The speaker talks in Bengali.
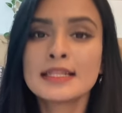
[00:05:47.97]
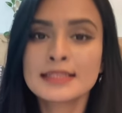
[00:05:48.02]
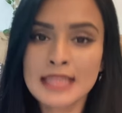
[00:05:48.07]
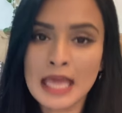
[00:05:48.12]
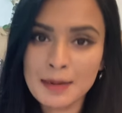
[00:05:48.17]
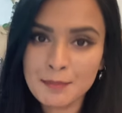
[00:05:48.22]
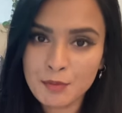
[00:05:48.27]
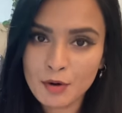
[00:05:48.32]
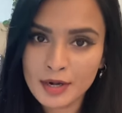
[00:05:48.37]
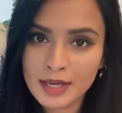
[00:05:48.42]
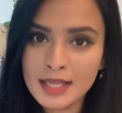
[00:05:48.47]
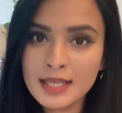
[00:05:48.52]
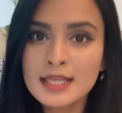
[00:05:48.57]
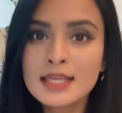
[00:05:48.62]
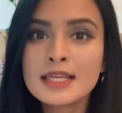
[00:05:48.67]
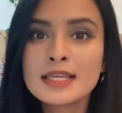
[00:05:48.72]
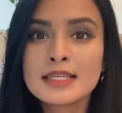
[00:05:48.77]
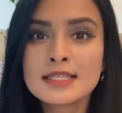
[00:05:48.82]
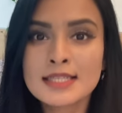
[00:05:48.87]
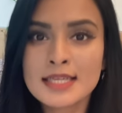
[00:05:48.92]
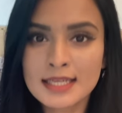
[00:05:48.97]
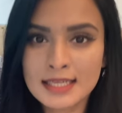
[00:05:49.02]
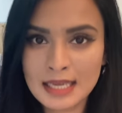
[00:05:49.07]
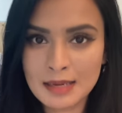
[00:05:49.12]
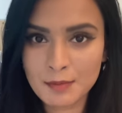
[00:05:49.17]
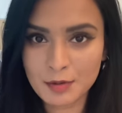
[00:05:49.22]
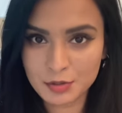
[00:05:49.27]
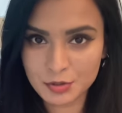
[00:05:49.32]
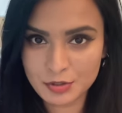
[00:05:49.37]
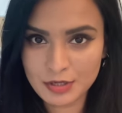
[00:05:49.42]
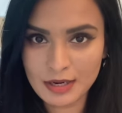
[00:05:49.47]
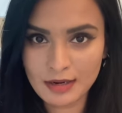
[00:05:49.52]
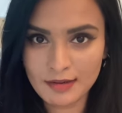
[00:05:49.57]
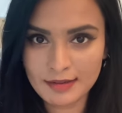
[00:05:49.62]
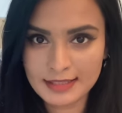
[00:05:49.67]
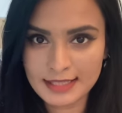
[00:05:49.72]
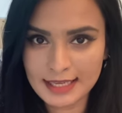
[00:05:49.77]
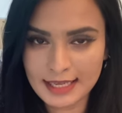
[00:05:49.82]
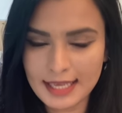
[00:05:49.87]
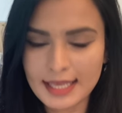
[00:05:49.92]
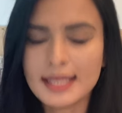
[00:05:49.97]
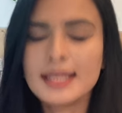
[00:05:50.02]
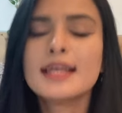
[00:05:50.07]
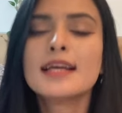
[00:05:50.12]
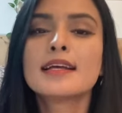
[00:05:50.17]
তারপরে শিক্ষা মন্ত্রণালয় থেকে